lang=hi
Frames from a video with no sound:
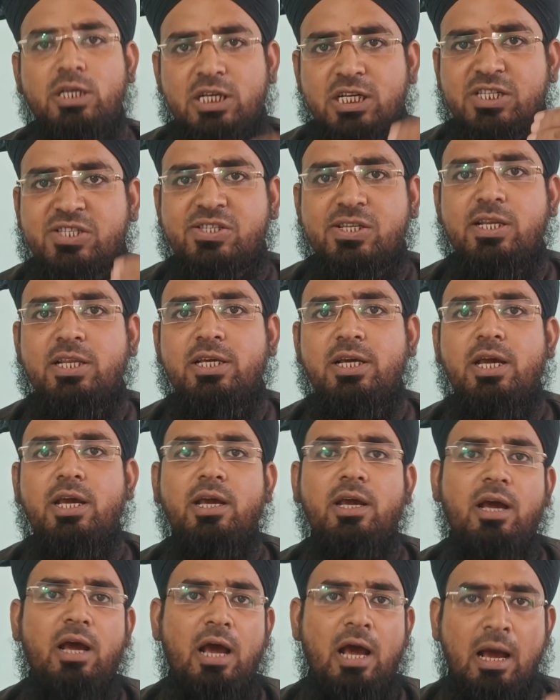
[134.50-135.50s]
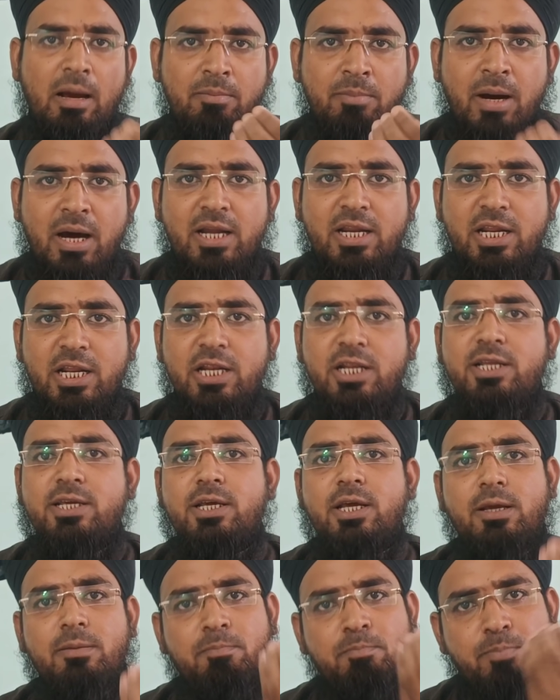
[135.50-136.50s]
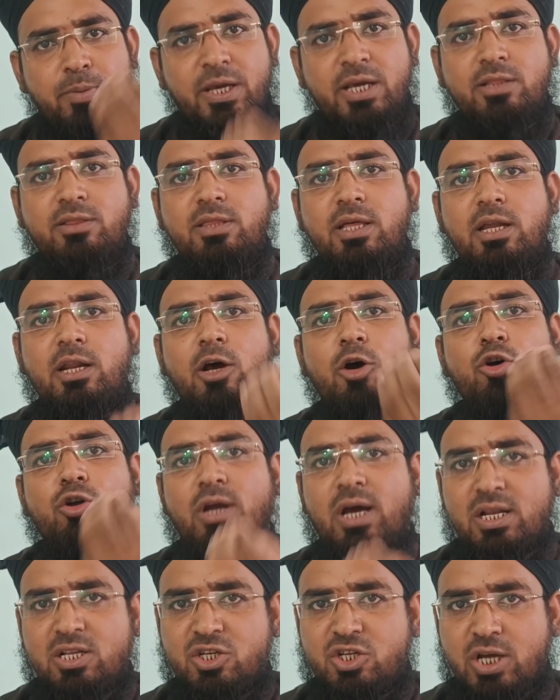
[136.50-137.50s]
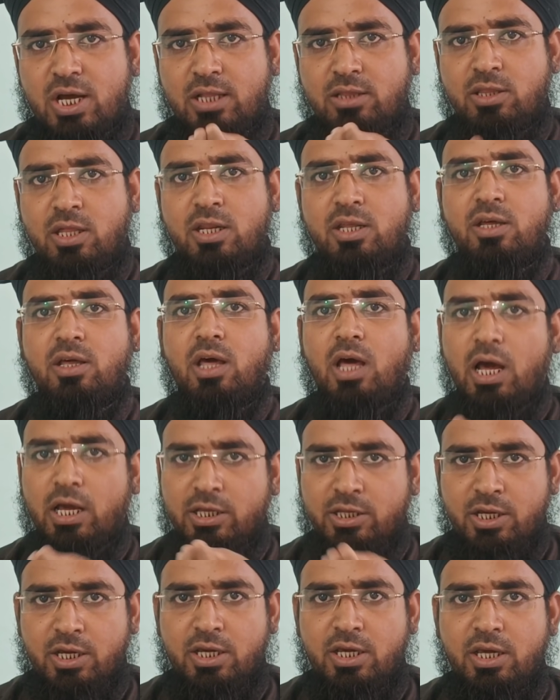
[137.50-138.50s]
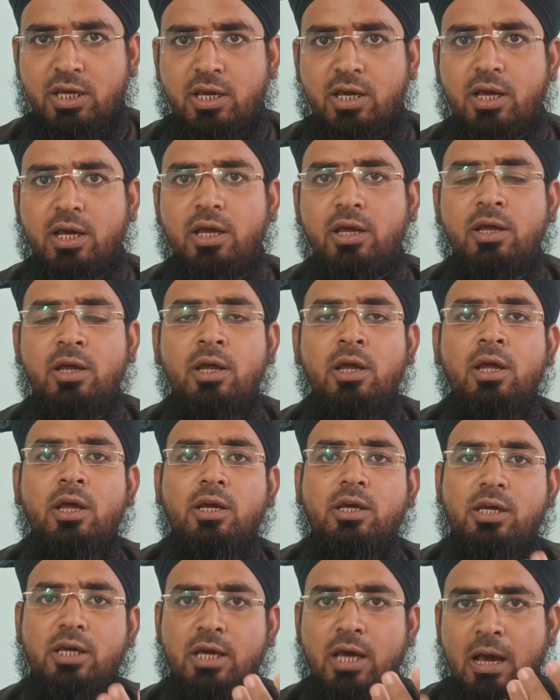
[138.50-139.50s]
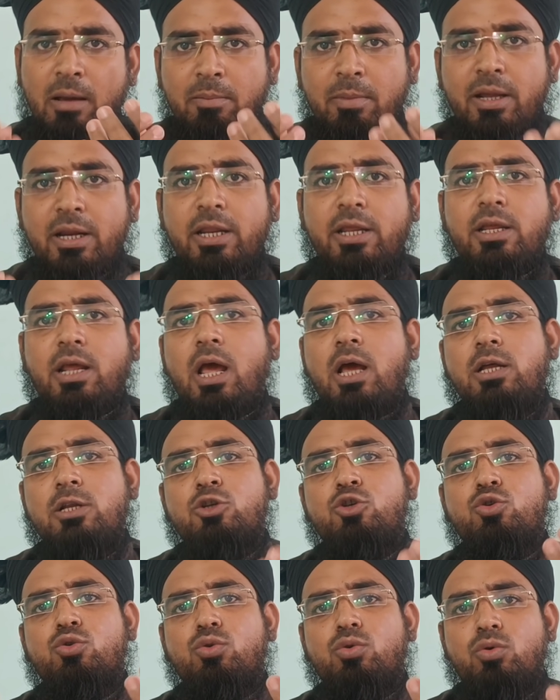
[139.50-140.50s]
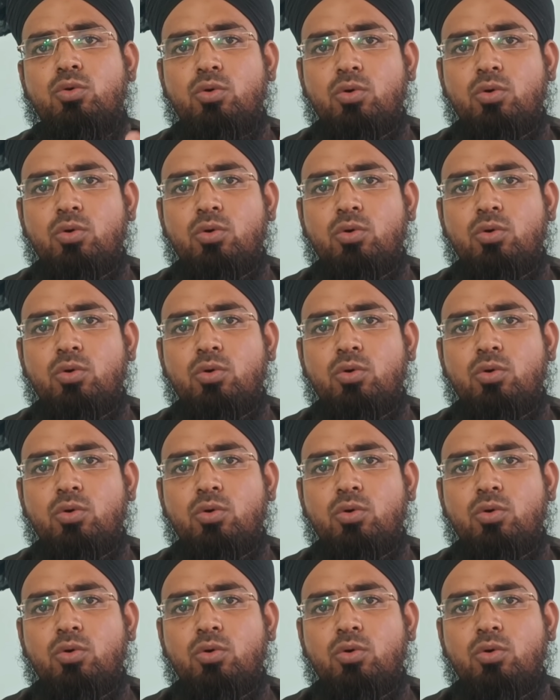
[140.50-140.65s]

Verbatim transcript: इसलिए हमारे लिए बेहतर और अच्छा तरीक़ा यही है कि हमारे यहाँ जो